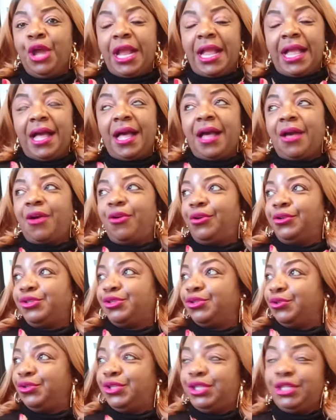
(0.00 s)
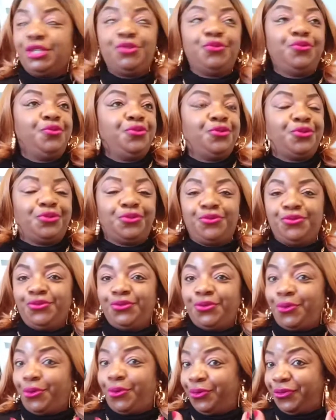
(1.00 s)
car euh, sans Jésus, sans
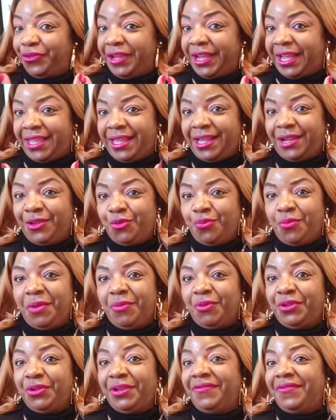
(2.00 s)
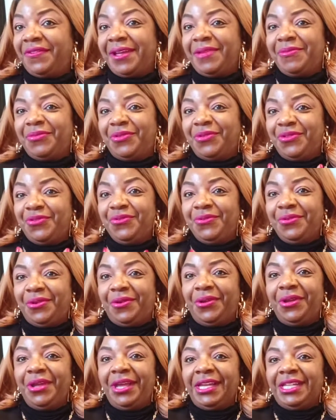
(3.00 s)
Dieu, on n'est rien, nous-mêmes, on est vraiment nul.
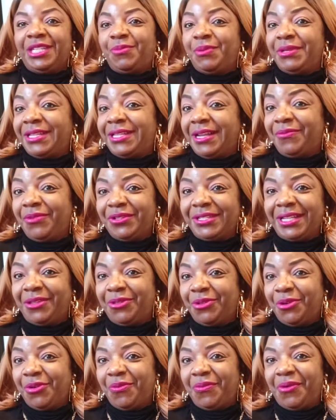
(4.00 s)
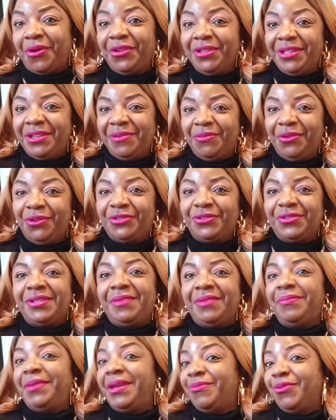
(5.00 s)
Spécialement, ça tombe un dimanche, c'est
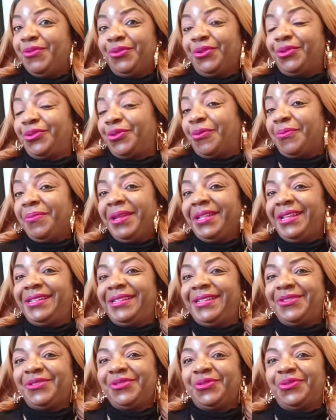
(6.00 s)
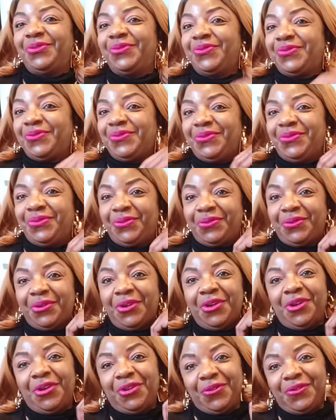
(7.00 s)
même une autre bénédiction au-dessus de,
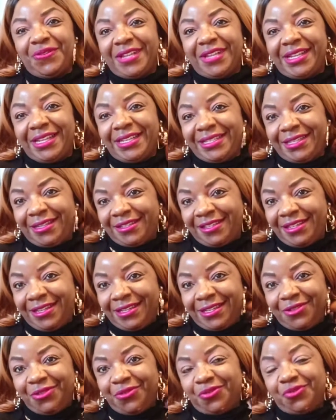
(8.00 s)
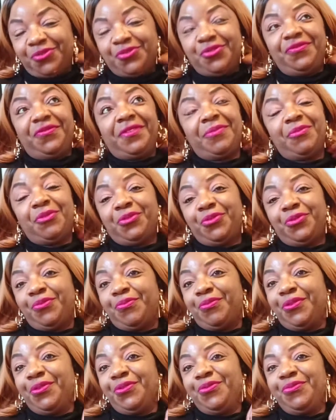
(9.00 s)
sa naissance déjà, donc je suis vraiment de
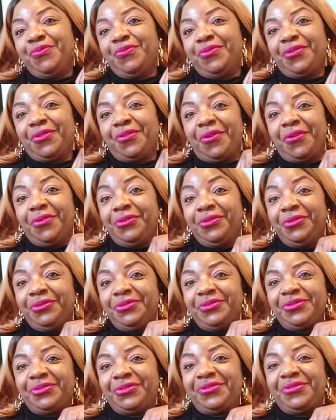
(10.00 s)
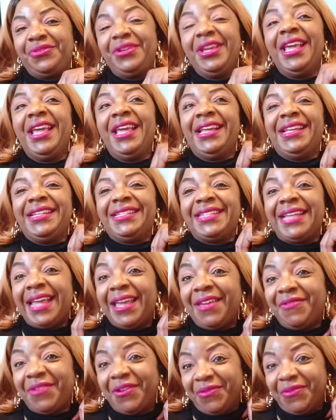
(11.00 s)
bonne humeur aujourd'hui.
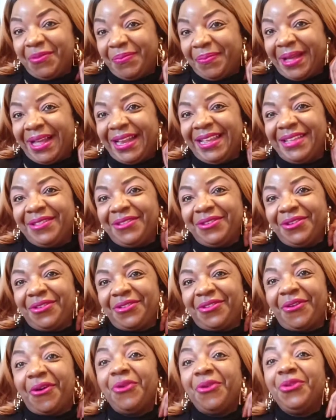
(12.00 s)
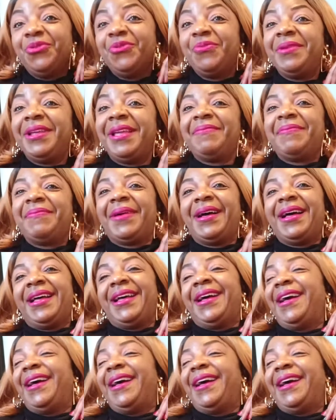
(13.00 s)
Je vais vous parler, donc, on oh, n'oubliez pas,